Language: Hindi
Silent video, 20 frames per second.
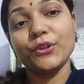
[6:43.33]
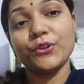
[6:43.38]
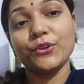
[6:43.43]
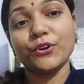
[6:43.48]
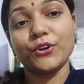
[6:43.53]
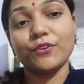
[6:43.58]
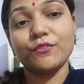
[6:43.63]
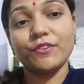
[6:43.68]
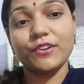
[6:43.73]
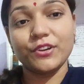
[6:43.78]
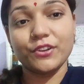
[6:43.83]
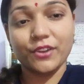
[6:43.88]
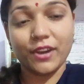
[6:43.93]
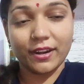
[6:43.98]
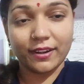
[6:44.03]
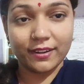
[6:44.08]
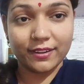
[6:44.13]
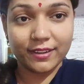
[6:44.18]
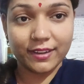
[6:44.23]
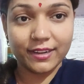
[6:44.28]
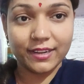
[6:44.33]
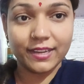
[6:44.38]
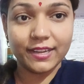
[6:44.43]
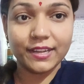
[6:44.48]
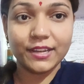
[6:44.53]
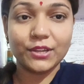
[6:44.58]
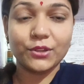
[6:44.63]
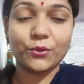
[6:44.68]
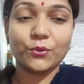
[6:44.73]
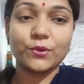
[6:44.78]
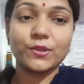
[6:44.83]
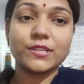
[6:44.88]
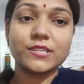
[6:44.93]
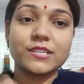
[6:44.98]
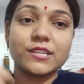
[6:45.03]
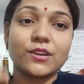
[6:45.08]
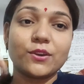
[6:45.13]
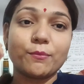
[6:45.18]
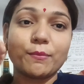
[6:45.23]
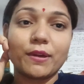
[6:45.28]
तो वीडियो एडिट कर लेंगे थोड़ी
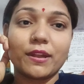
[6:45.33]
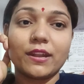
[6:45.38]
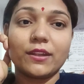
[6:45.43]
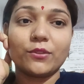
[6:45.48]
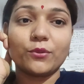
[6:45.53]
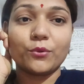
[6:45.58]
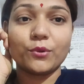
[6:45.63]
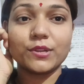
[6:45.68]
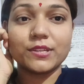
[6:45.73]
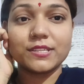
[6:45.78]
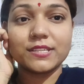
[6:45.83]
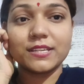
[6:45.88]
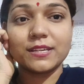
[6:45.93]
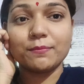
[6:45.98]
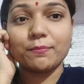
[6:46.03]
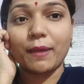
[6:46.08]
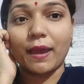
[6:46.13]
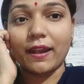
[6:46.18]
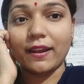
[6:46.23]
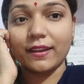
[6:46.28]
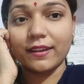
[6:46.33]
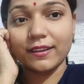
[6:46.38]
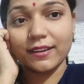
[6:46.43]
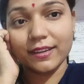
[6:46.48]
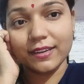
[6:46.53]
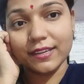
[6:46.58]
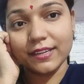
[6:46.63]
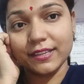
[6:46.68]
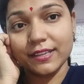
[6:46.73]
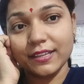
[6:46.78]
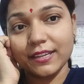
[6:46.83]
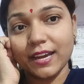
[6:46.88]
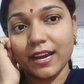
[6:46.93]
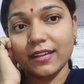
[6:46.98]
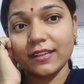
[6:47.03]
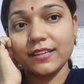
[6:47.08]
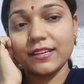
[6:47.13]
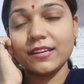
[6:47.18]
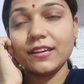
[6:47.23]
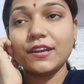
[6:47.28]
सी और मैंने थोड़ी सी पहले ही कर ली थी
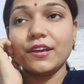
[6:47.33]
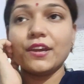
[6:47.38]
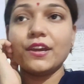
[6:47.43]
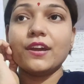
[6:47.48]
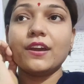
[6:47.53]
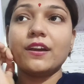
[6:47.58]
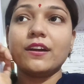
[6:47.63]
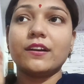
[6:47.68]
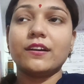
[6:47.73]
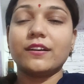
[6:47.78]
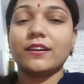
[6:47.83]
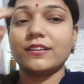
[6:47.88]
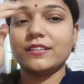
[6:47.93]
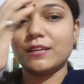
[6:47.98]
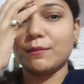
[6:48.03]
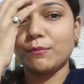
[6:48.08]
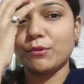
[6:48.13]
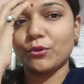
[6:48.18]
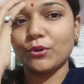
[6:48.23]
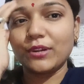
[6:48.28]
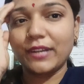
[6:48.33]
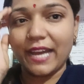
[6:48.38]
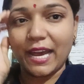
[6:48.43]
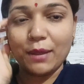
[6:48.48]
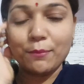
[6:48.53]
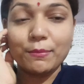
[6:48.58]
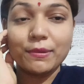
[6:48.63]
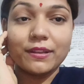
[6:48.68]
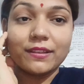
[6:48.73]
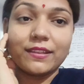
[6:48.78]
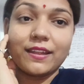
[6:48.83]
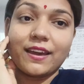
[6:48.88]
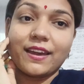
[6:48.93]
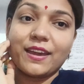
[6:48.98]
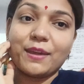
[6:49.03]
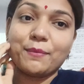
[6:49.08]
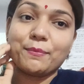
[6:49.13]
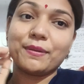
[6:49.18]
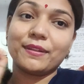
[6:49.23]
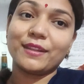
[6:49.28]
आदि जब मेरे को टाइम मिलता
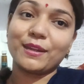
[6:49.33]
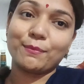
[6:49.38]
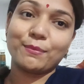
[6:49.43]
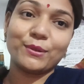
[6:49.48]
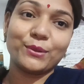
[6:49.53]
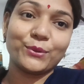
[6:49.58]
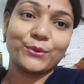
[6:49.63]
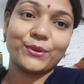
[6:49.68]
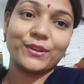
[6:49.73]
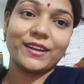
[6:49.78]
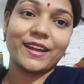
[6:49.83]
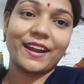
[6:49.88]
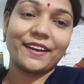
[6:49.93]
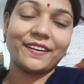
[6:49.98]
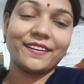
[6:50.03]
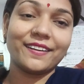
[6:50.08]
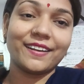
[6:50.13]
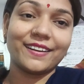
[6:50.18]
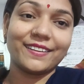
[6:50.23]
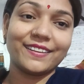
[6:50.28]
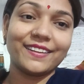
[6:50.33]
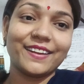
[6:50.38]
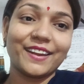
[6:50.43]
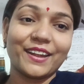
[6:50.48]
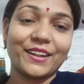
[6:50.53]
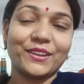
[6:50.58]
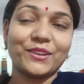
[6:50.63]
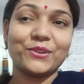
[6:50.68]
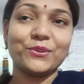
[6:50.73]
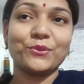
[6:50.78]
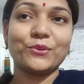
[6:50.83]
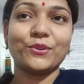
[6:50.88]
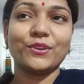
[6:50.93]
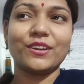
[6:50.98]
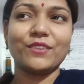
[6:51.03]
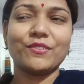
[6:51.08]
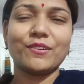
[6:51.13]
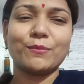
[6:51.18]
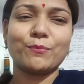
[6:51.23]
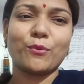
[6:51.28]
है मैं तभी थोड़ी एडिट करती रहती हूँ
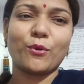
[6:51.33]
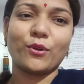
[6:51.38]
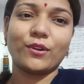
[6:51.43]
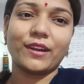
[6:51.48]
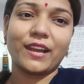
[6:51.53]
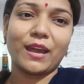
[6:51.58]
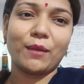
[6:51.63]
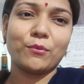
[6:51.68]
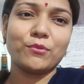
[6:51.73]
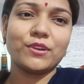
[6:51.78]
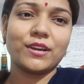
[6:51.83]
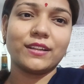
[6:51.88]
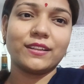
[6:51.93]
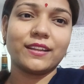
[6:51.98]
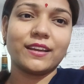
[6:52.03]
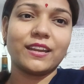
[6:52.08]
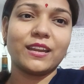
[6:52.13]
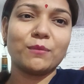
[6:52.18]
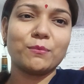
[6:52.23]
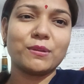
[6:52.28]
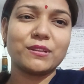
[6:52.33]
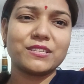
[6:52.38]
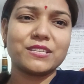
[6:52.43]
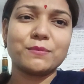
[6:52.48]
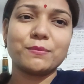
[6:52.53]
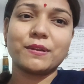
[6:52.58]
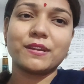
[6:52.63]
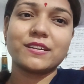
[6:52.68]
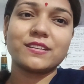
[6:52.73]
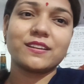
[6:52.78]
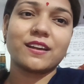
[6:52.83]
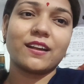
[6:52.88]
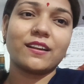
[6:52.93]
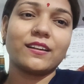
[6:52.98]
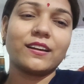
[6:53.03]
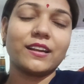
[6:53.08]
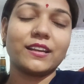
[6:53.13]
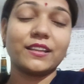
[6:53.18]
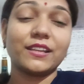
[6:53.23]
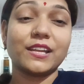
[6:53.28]
क्योंकि फिर बहुत टाइम हो जाता है ना बच्चे
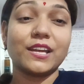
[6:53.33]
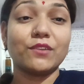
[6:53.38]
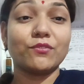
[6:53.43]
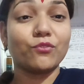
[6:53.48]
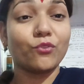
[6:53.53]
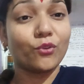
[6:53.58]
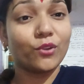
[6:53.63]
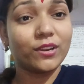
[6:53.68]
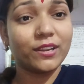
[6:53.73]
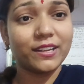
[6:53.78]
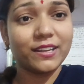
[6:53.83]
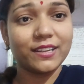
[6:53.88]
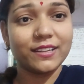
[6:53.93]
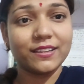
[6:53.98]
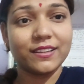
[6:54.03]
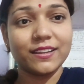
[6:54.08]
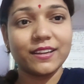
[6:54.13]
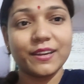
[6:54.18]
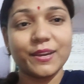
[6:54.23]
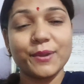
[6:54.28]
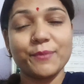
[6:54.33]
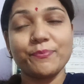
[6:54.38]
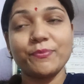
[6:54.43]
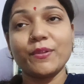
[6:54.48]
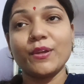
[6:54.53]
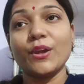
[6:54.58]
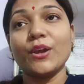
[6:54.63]
परेशान करते हैं फ़ोन ले लेते हैं